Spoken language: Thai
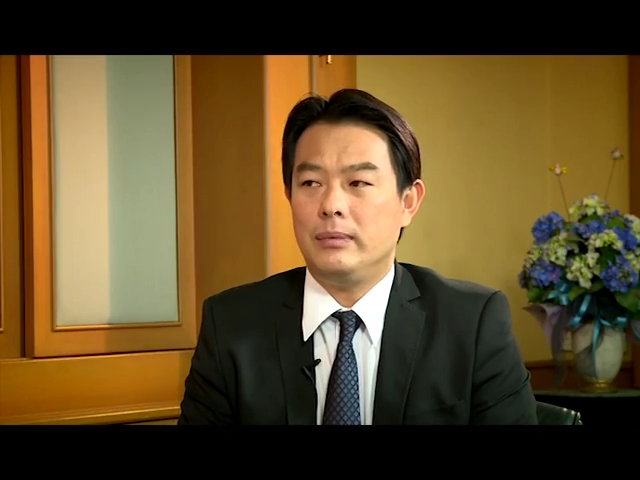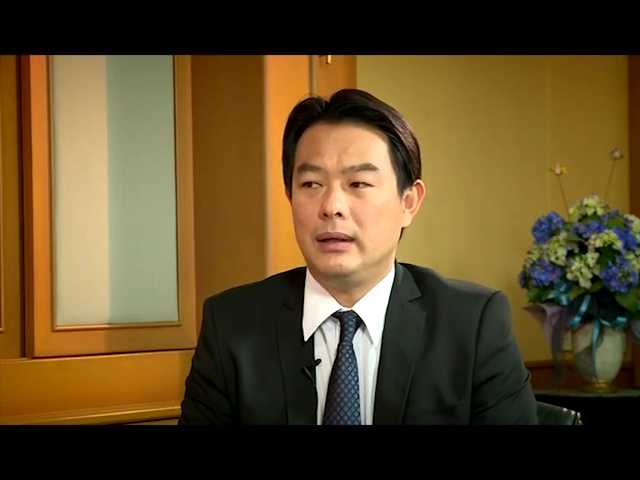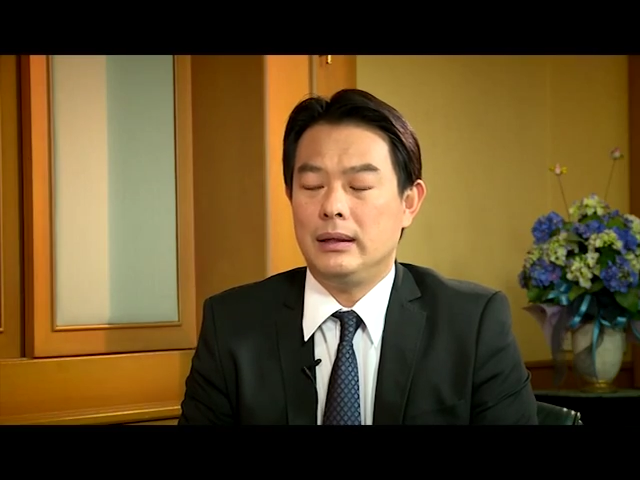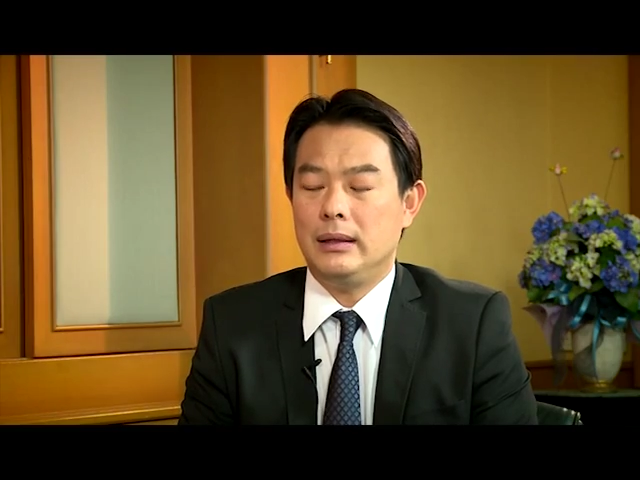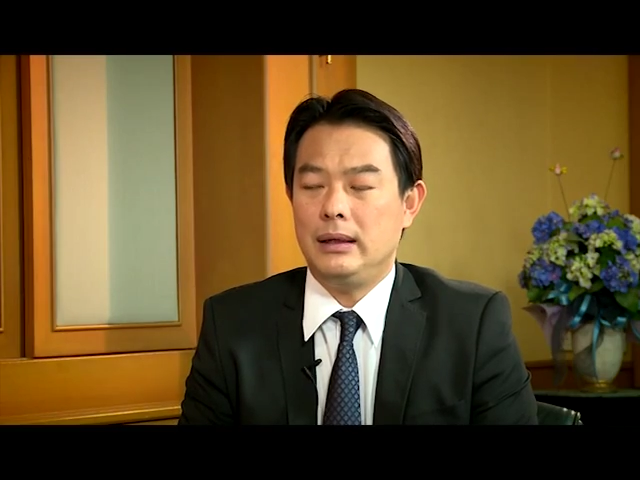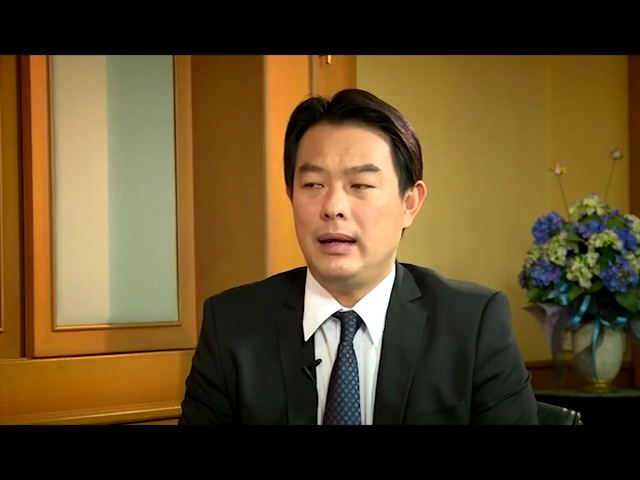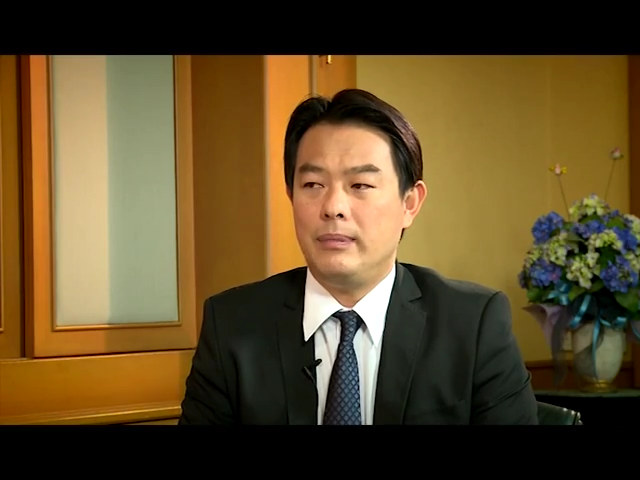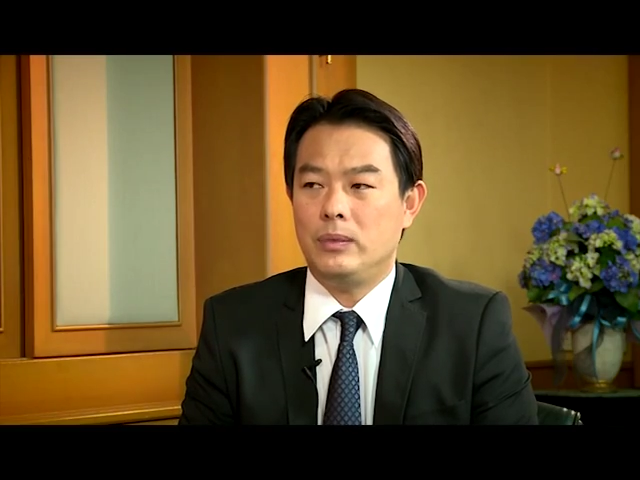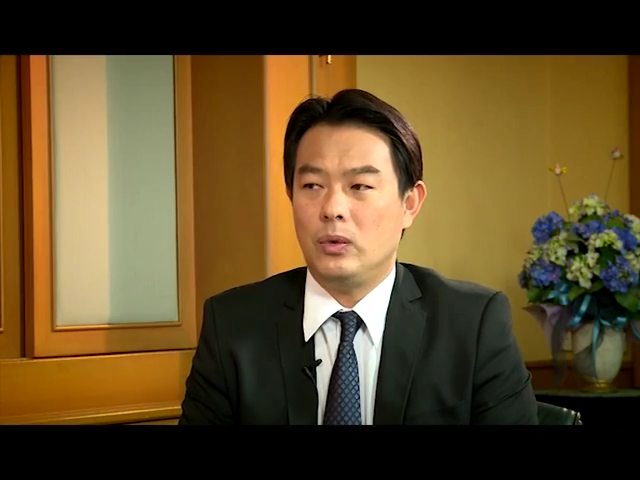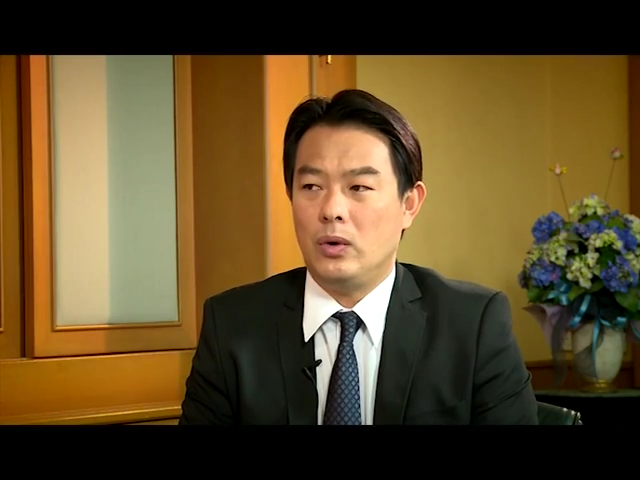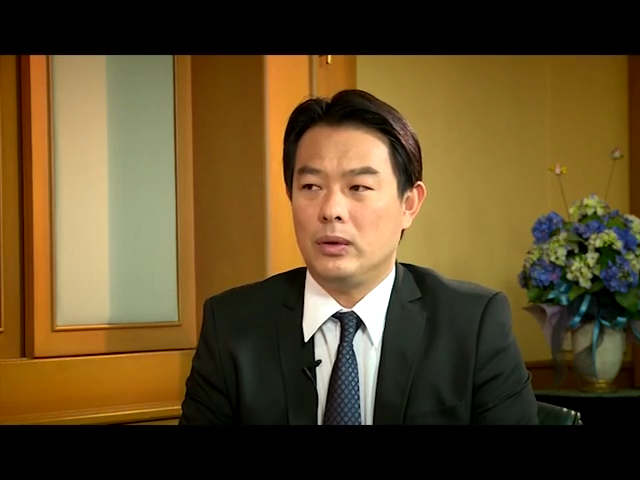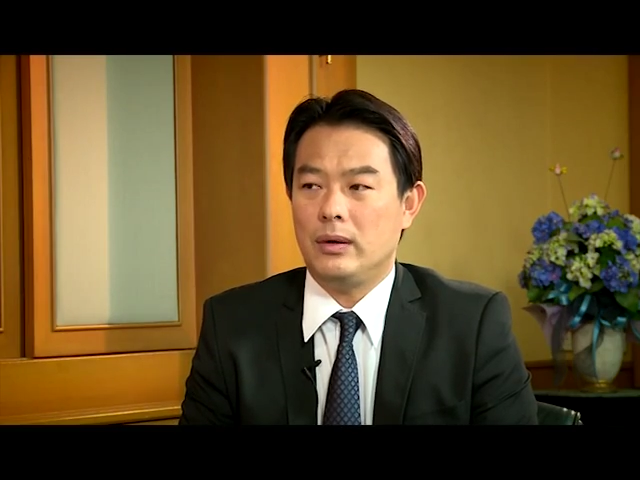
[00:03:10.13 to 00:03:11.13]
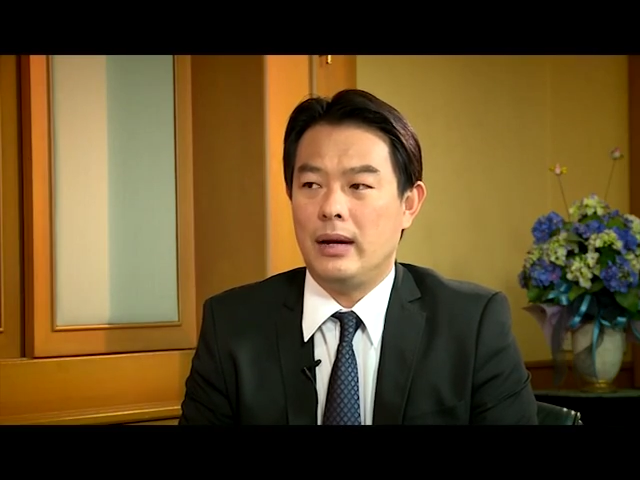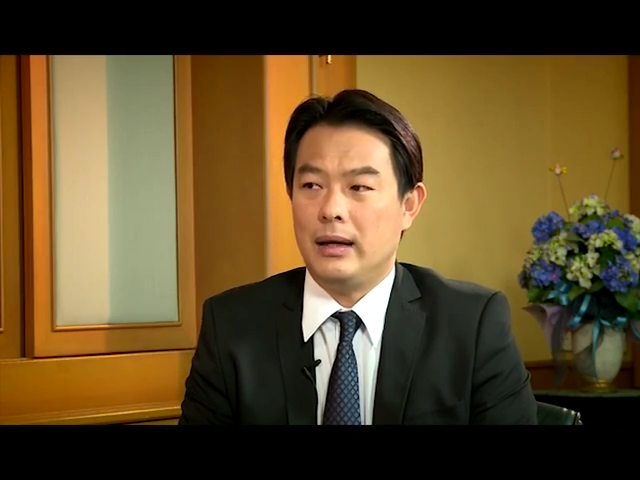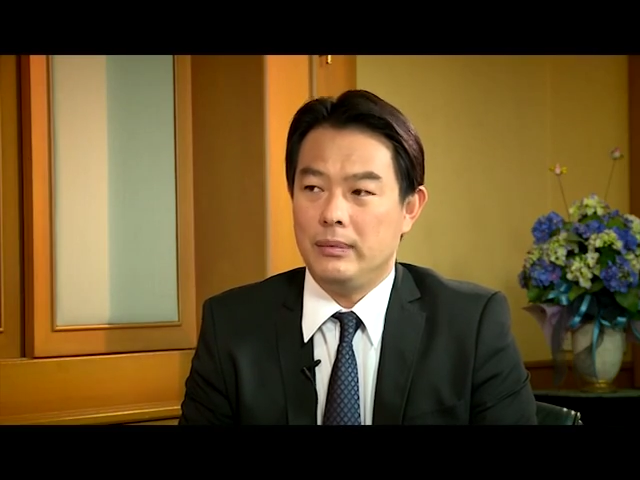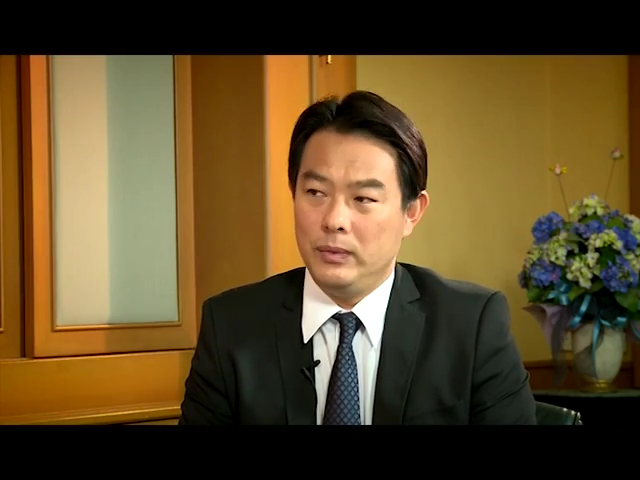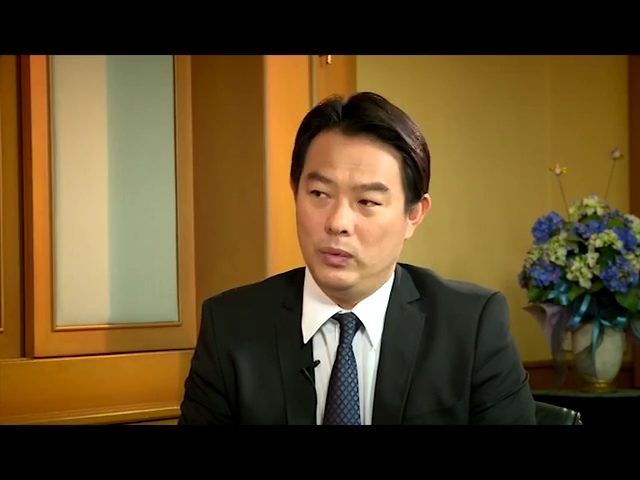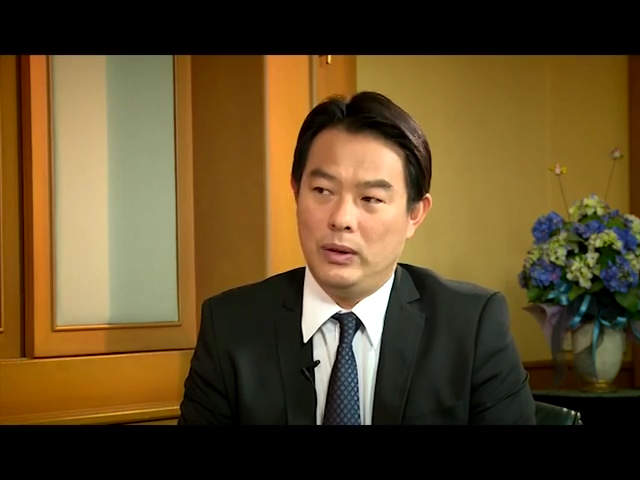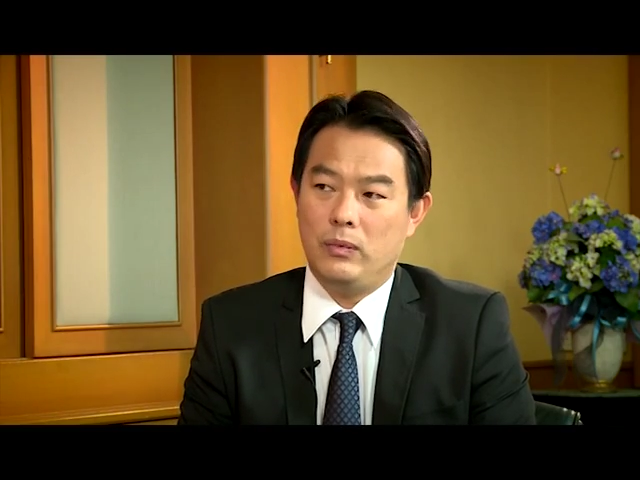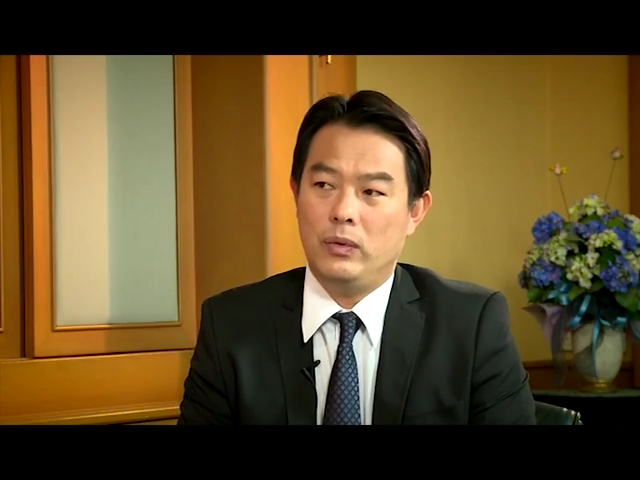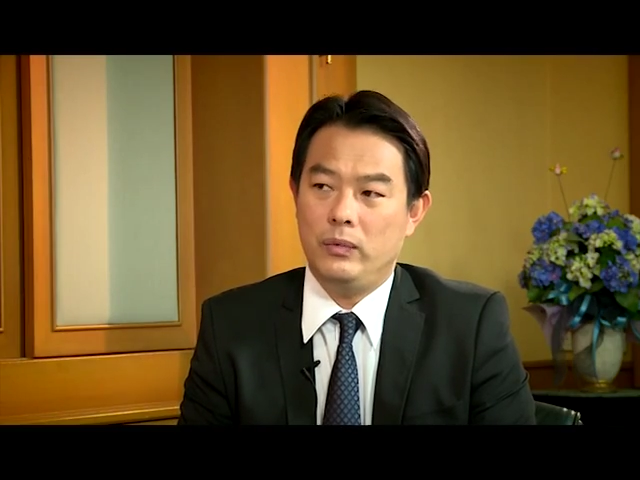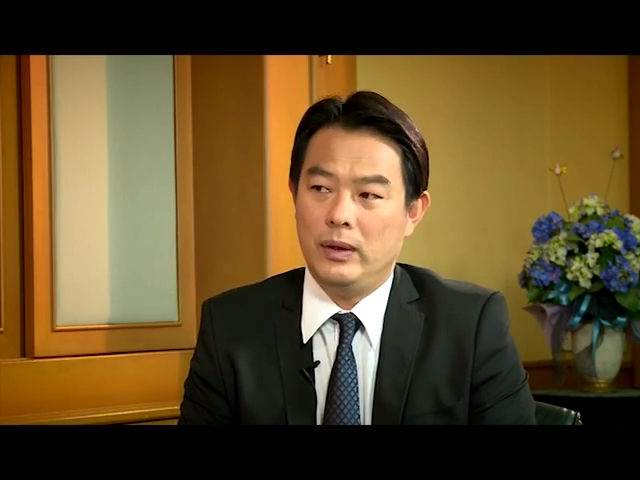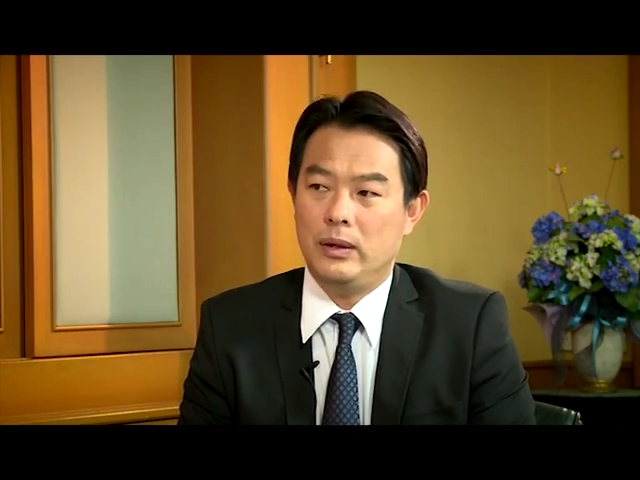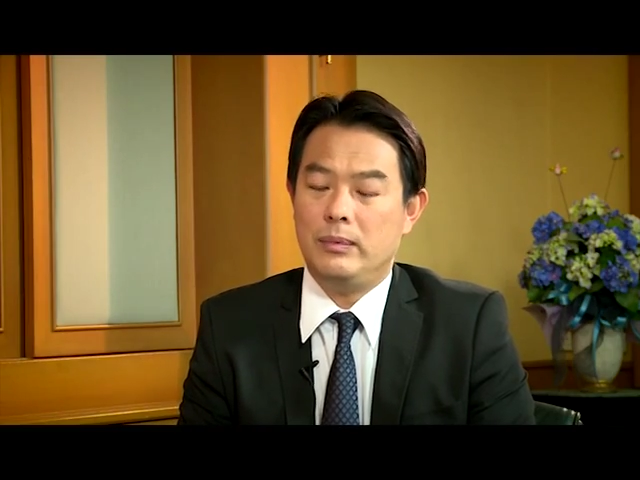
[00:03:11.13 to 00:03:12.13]
เงินที่นำส่งออกเท่าไหร่ก็อยู่ในว
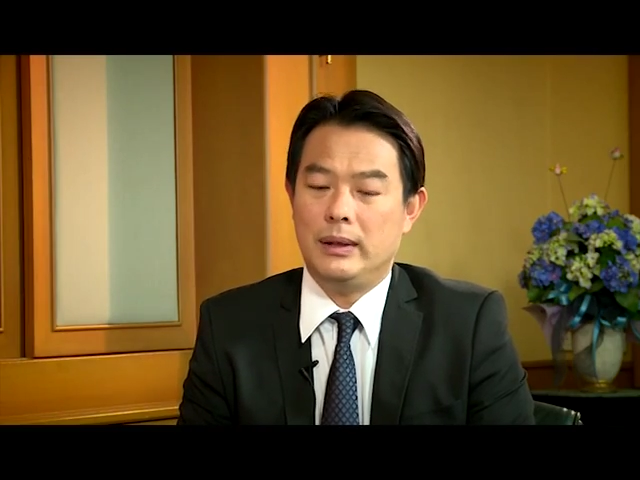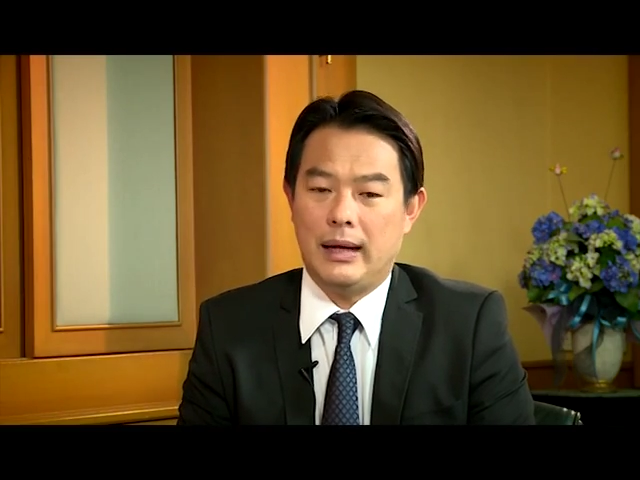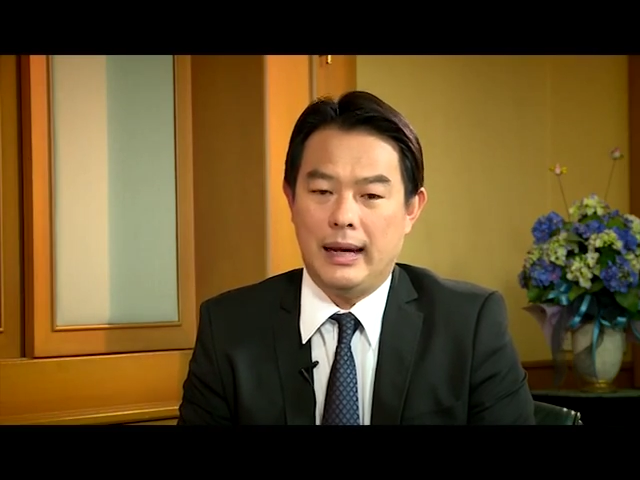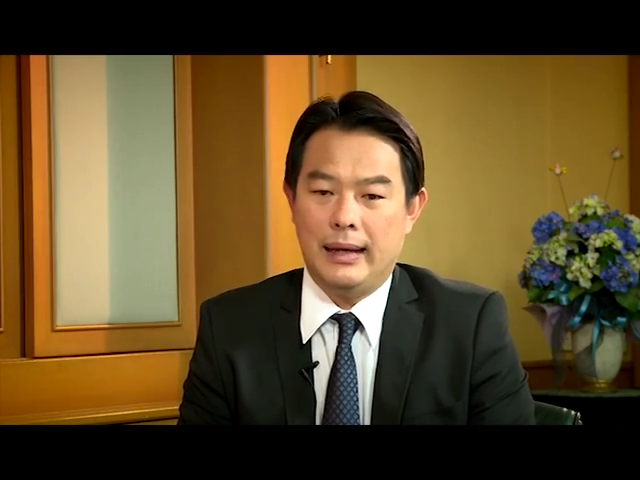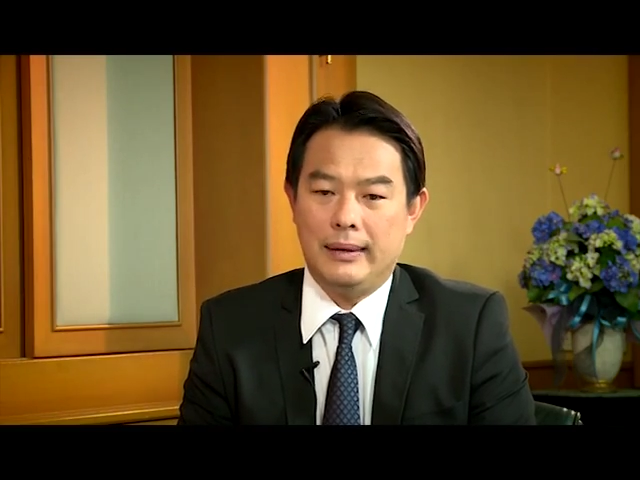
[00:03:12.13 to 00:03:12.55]
นเวียนในเมืองไทย